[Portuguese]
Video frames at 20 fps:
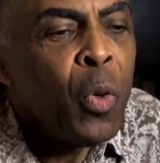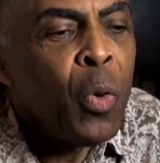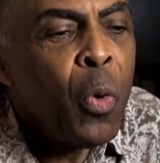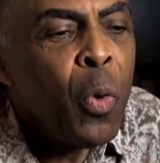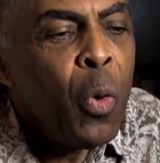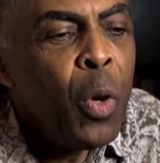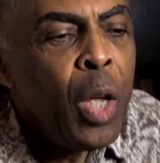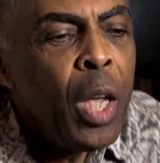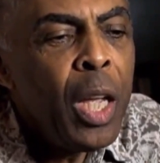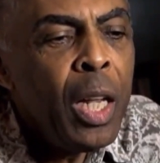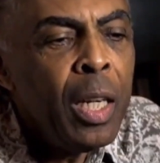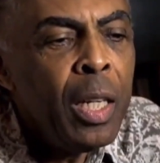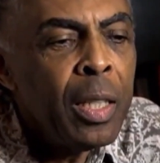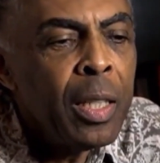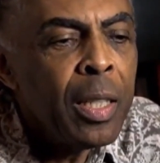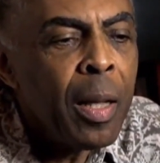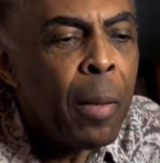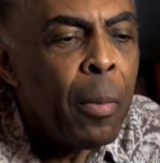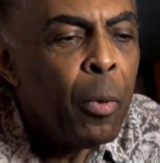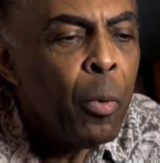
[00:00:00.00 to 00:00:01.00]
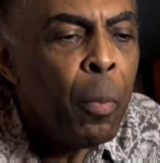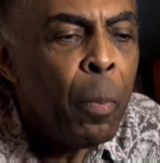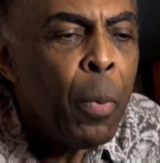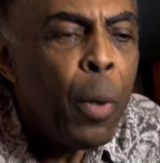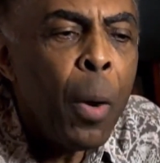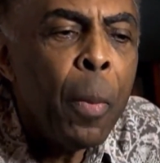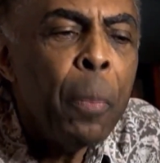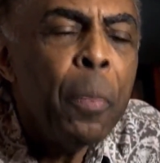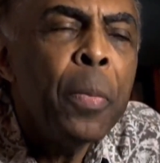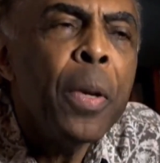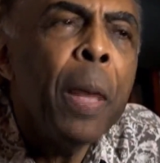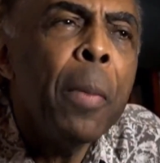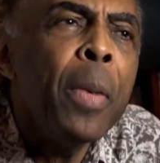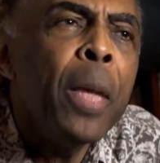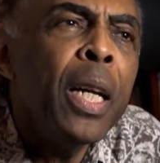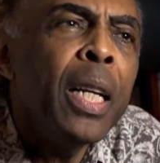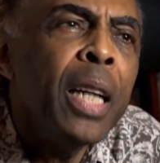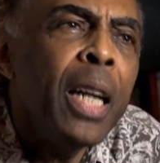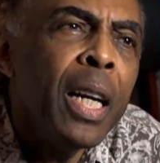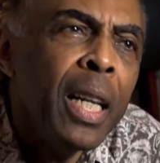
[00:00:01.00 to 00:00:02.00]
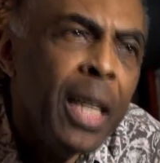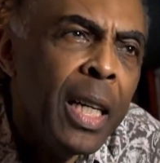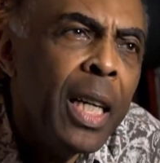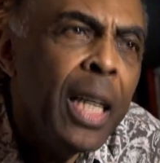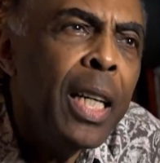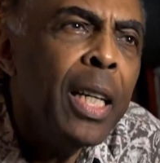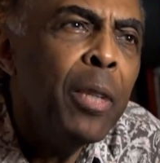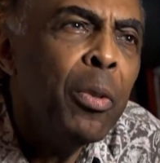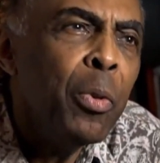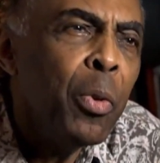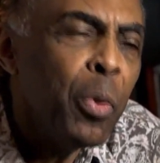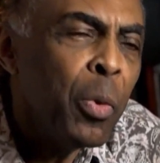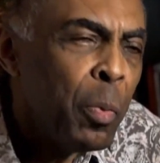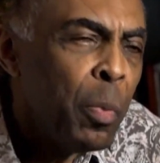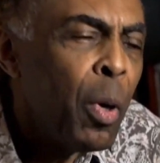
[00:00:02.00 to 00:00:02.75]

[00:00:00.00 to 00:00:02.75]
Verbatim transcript: com eles, o pop americano,